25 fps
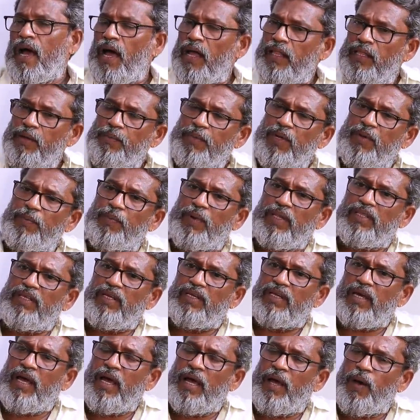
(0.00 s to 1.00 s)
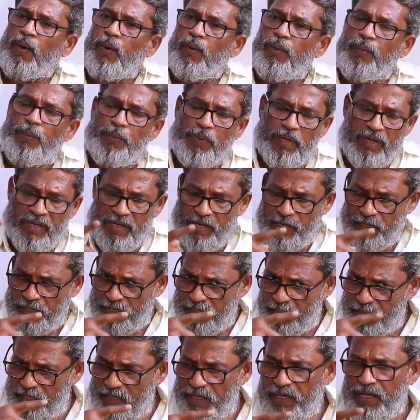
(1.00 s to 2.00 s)
அதேமாரி பார்த்தீங்கன்னா இப்போ
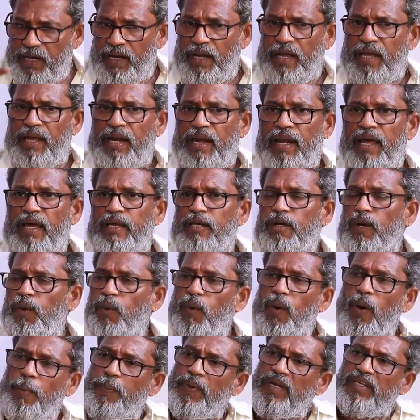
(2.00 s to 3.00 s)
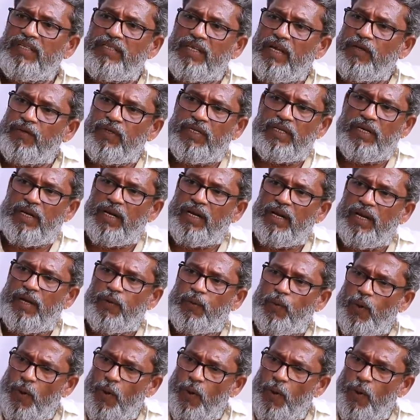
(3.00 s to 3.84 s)
இருக்கிற எல்லா ஹீரோவும் ஓப்பனிங் சாங் வைக்கிறாங்களா